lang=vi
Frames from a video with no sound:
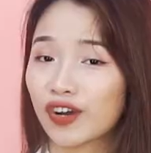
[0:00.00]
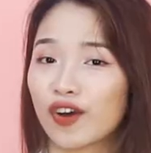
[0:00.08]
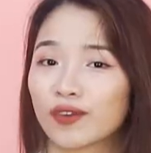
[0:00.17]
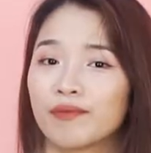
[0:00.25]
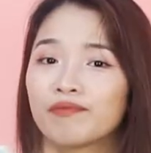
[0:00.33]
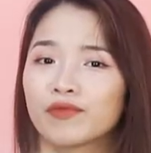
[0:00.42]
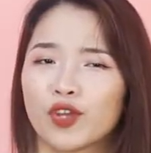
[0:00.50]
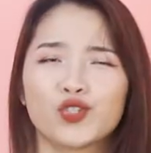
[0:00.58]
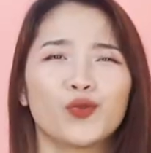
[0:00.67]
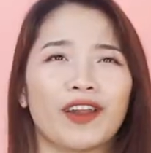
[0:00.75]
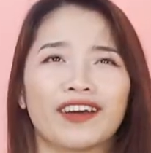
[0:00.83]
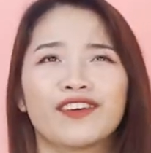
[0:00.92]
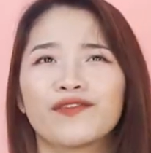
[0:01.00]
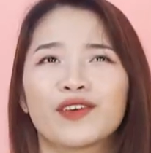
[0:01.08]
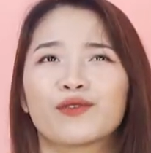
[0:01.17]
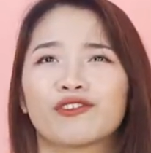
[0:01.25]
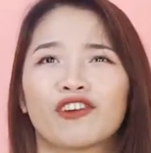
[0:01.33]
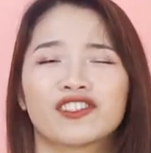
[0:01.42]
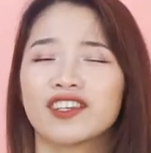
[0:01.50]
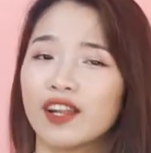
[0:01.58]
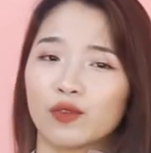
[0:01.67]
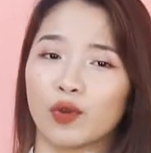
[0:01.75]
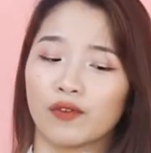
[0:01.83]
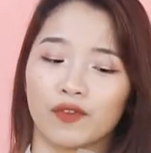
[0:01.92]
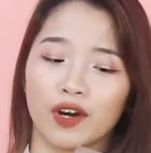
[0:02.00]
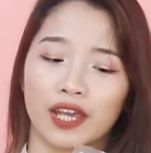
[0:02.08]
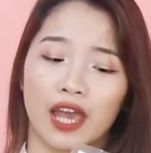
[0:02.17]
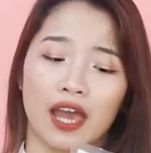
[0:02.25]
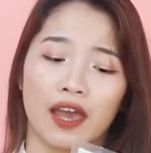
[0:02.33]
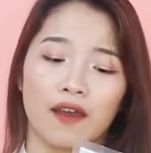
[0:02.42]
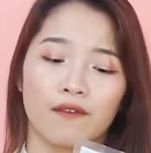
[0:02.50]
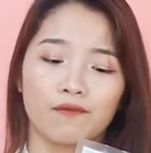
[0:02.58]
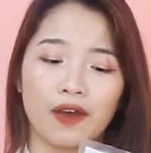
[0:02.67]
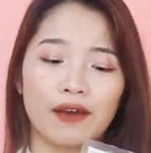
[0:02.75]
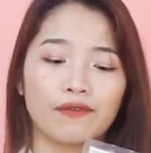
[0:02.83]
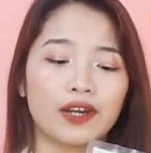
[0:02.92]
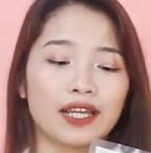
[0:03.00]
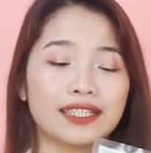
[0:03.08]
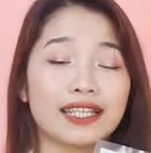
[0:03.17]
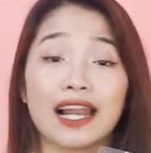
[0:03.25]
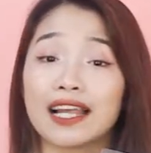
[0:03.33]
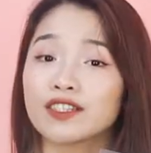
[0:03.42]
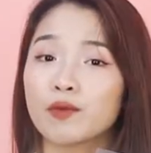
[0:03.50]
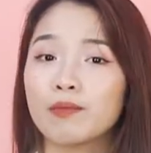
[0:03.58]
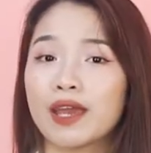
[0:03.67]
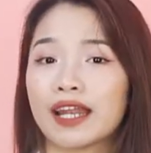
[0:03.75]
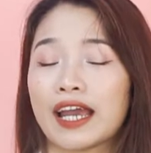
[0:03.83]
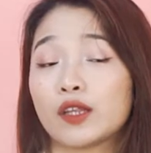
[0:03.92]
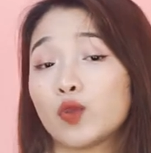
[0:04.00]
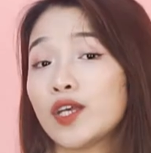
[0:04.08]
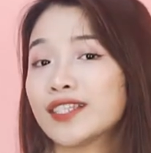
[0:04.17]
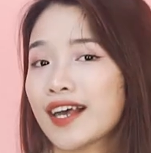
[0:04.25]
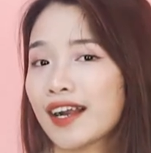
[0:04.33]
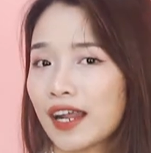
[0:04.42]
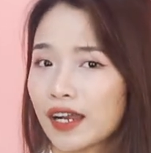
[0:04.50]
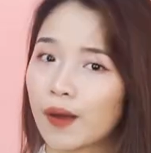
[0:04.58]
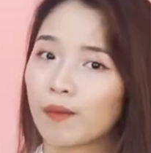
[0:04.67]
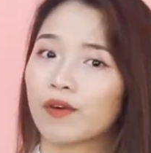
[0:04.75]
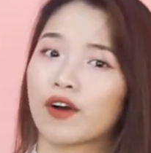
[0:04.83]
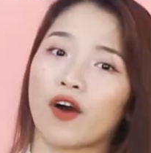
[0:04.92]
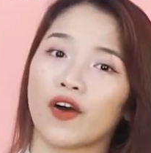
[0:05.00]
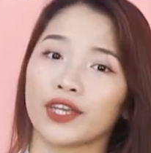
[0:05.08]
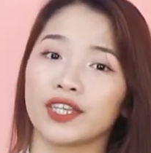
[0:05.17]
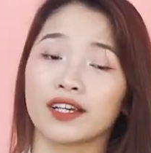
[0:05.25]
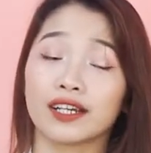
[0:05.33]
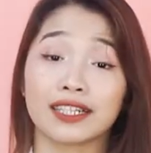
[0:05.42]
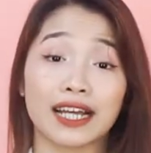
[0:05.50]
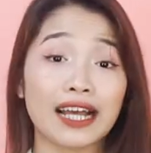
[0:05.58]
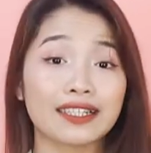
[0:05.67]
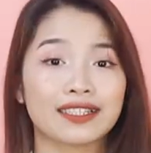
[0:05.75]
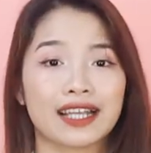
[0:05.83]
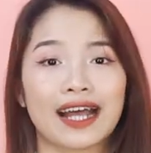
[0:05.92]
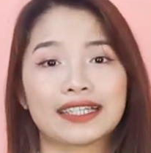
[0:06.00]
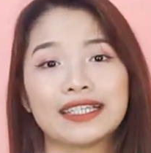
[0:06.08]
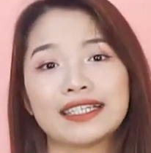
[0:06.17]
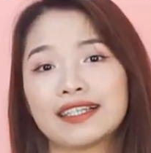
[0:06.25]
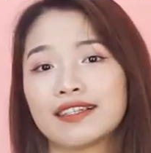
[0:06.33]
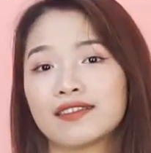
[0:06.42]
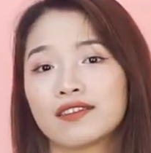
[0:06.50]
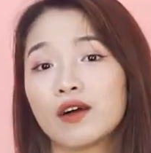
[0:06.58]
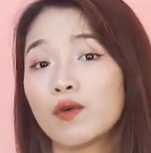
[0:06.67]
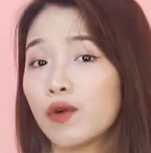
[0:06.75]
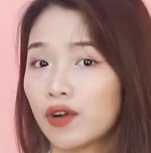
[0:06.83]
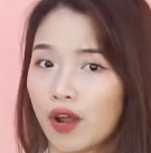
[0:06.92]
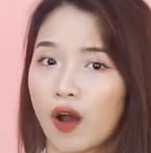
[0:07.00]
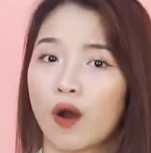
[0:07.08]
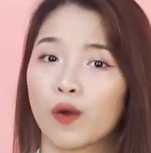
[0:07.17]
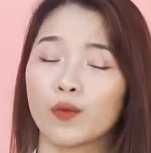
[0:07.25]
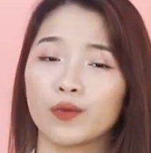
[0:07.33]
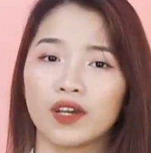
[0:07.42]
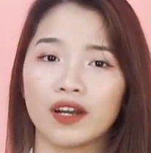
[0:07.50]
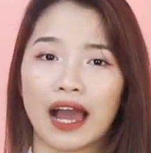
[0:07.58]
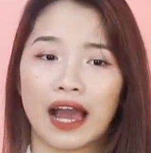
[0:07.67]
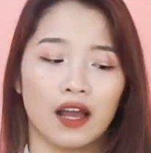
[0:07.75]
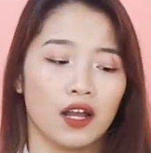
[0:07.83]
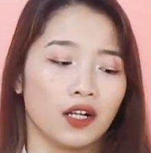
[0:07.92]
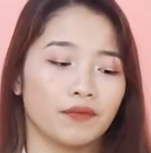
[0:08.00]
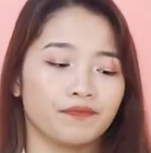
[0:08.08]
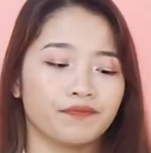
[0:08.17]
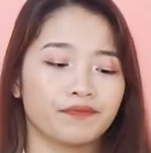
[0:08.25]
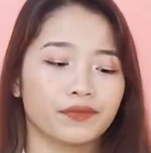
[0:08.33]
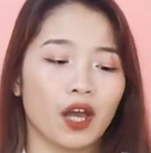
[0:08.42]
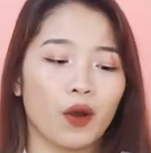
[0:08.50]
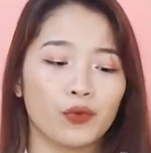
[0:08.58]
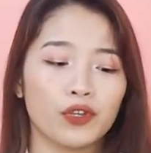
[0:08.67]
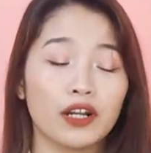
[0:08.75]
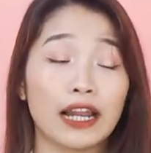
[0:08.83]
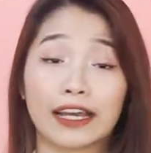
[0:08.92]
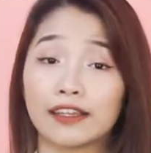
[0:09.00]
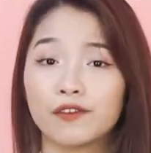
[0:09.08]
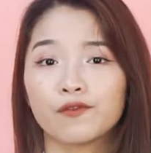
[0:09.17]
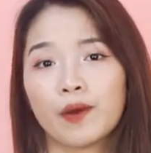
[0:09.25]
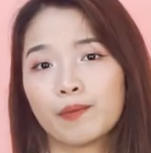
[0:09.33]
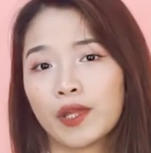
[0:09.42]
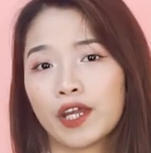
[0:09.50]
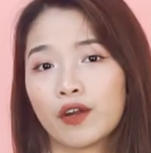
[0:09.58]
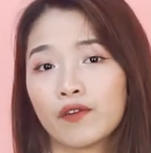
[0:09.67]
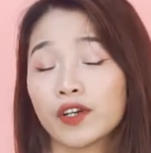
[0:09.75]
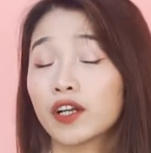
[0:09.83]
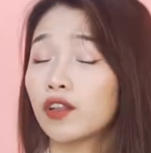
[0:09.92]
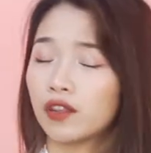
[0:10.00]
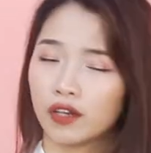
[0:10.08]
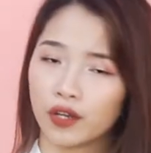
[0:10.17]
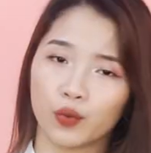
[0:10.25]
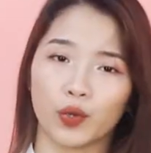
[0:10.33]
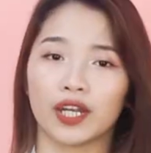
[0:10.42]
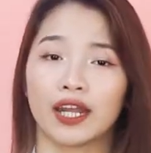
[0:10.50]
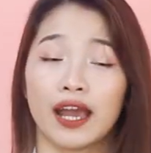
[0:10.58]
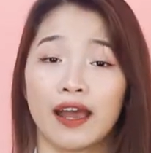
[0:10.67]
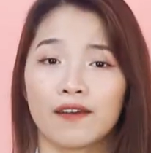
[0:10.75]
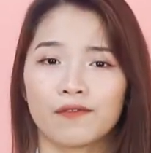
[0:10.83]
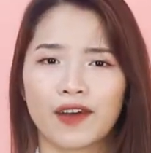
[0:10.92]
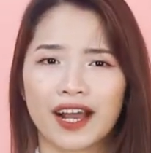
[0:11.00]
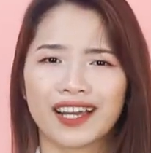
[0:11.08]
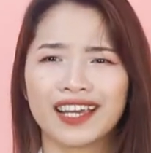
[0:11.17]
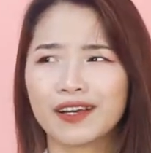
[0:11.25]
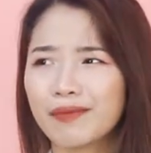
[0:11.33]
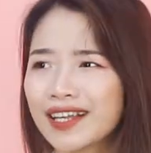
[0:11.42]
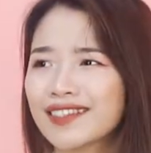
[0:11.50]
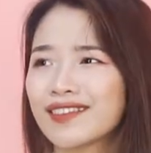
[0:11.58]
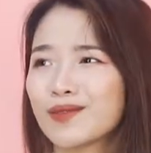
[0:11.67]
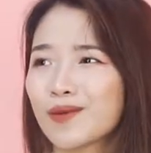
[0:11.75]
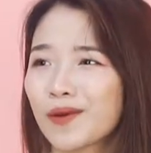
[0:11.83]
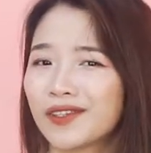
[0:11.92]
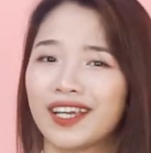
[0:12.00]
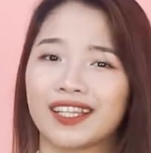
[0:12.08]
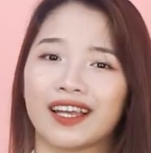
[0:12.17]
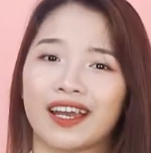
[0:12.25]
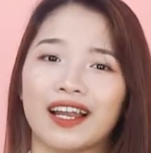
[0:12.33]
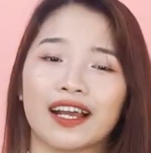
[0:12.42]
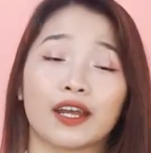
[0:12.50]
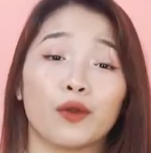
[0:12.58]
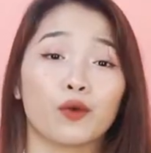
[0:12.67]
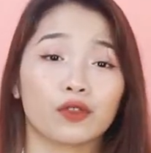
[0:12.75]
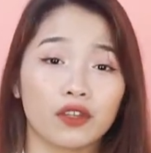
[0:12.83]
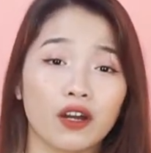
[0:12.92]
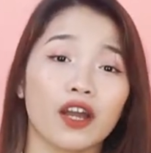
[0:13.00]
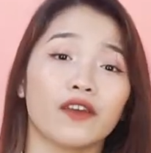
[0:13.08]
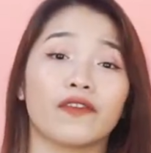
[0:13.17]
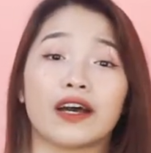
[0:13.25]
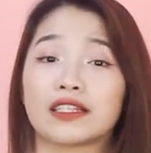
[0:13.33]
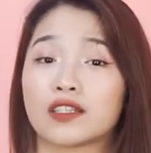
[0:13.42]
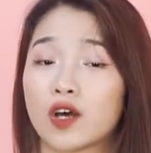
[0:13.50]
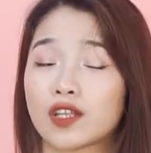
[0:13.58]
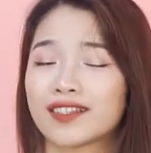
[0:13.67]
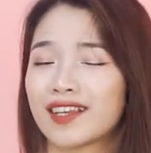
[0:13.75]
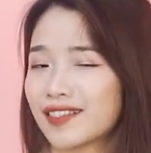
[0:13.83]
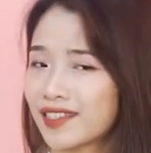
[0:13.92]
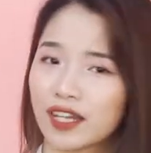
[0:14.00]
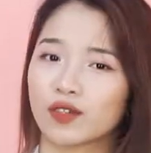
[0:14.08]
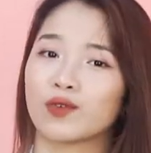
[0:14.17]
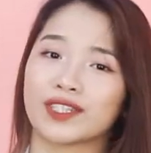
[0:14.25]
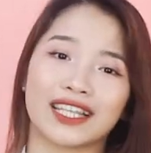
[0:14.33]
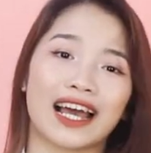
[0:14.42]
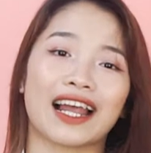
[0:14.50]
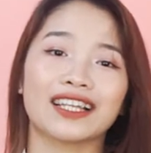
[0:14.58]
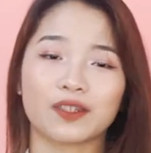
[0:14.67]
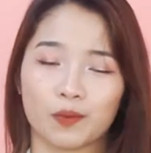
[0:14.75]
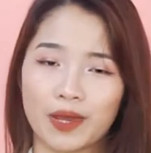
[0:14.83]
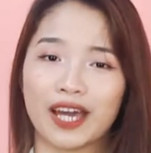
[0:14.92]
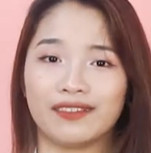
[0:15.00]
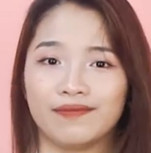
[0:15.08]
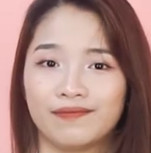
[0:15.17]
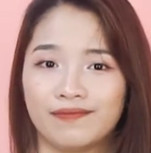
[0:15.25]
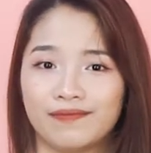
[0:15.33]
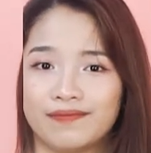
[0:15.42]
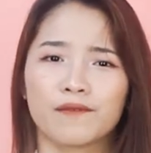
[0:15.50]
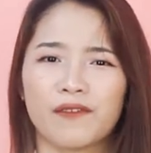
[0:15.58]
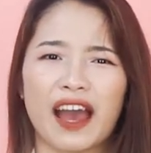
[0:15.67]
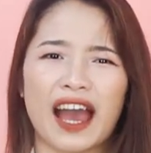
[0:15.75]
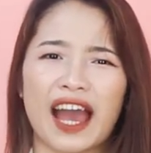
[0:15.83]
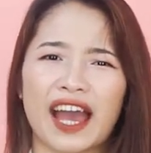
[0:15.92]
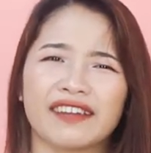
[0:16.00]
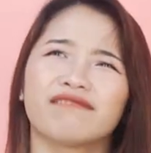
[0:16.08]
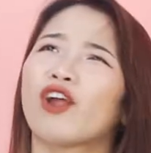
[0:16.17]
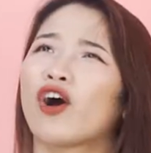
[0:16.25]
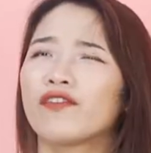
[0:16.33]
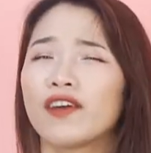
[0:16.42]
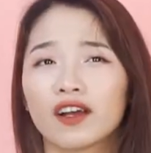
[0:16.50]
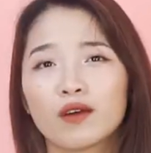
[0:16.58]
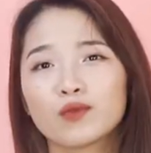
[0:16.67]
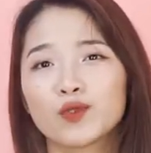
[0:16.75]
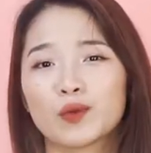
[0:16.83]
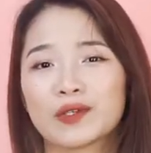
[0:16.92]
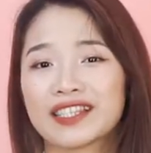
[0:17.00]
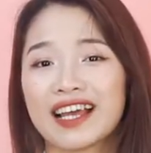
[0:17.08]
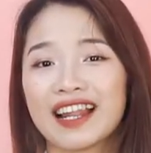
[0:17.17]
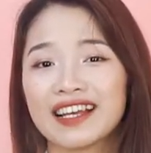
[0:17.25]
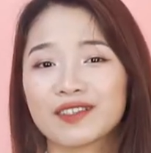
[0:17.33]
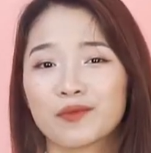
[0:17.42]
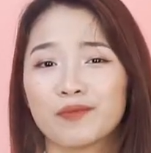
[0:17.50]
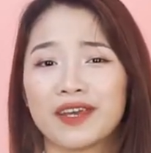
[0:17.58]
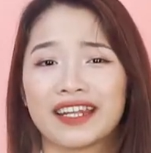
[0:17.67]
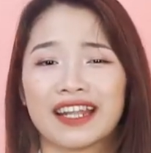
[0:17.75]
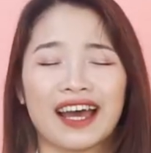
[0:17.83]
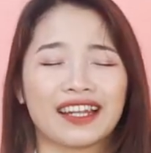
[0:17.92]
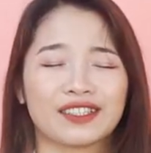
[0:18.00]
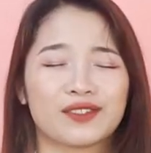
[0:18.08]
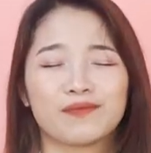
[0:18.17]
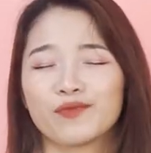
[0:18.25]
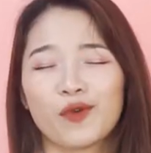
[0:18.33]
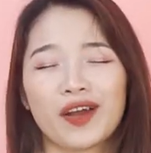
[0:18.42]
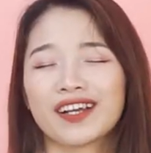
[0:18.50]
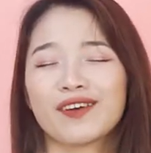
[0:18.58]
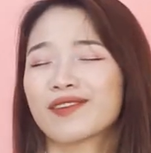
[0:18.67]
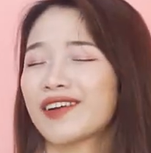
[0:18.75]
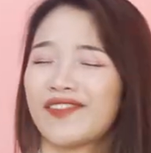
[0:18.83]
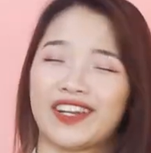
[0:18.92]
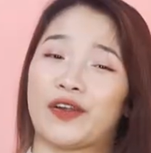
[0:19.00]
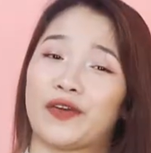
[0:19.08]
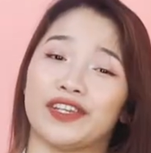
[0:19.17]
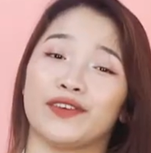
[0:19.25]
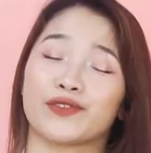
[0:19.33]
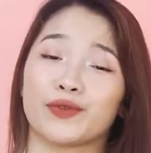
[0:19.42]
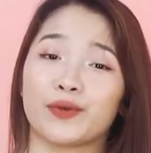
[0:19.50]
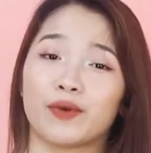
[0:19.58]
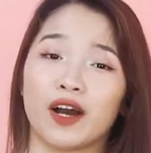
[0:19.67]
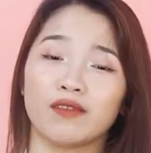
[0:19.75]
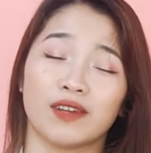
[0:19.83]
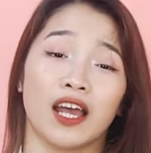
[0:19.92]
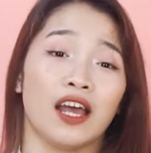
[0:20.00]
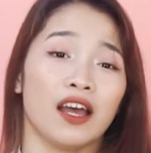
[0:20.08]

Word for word: ngọt Nói chung là hương vị của nó rất là tuyệt vời Và với cái salad rong biển này tuy rằng là đóng gói nhưng các giá trị dinh dưỡng của nó cũng như là um, hầu như là cái thực phẩm này nó vẫn còn tươi nguyên Và khi các bạn sử dụng có thể thấy là cái độ tươi và giòn sật sật của salad rong biển Và nói về công dụng của salad rong biển hẳn anh không cần phải nói nhiều rồi đúng không?